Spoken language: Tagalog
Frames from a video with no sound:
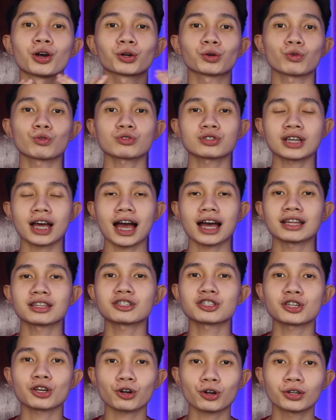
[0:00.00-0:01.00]
Kung
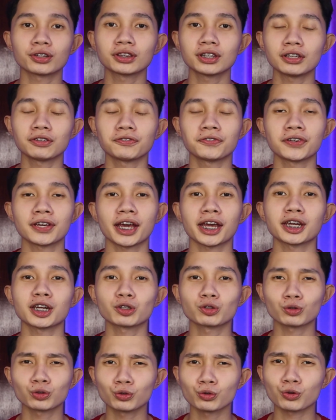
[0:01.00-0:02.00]
saan si Rod TV ay
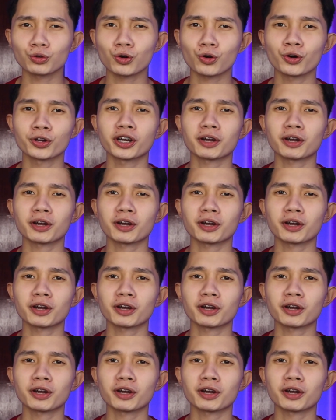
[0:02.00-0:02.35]
nagtuturo